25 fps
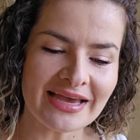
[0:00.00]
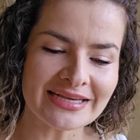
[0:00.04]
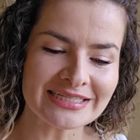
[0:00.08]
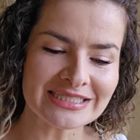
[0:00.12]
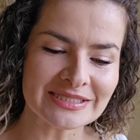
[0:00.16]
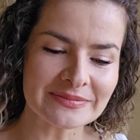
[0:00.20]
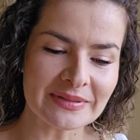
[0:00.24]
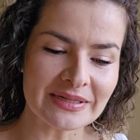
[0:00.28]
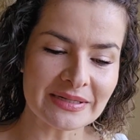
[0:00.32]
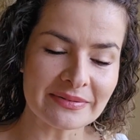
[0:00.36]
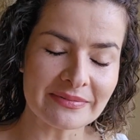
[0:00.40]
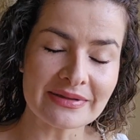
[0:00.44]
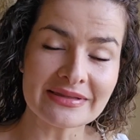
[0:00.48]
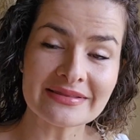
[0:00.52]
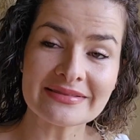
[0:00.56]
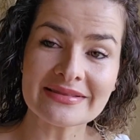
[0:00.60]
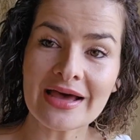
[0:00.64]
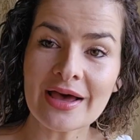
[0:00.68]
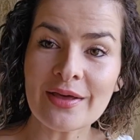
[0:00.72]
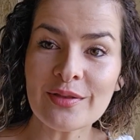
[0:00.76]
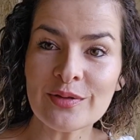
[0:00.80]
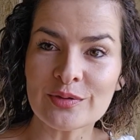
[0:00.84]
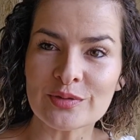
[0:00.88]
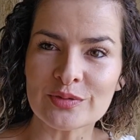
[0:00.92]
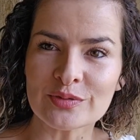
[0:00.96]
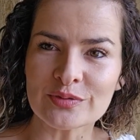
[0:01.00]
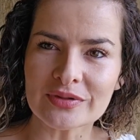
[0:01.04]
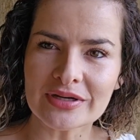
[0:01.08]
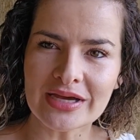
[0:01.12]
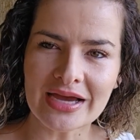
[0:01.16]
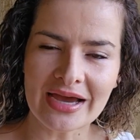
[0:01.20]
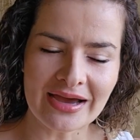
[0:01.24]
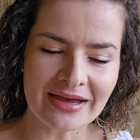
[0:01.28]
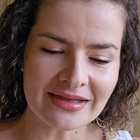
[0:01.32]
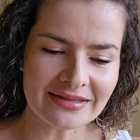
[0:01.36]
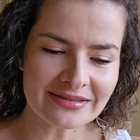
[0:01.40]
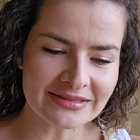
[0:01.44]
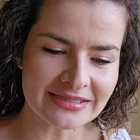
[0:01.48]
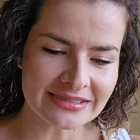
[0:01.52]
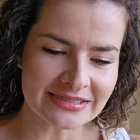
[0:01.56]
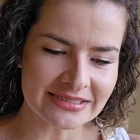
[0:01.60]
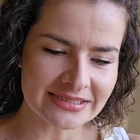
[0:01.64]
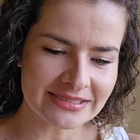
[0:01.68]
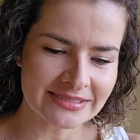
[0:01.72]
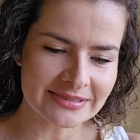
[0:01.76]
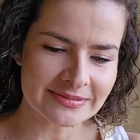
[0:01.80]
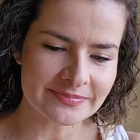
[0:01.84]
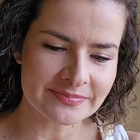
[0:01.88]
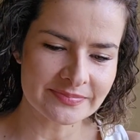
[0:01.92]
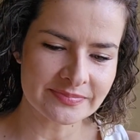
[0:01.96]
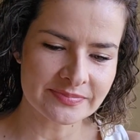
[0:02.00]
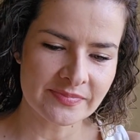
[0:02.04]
experimentado nunca antes.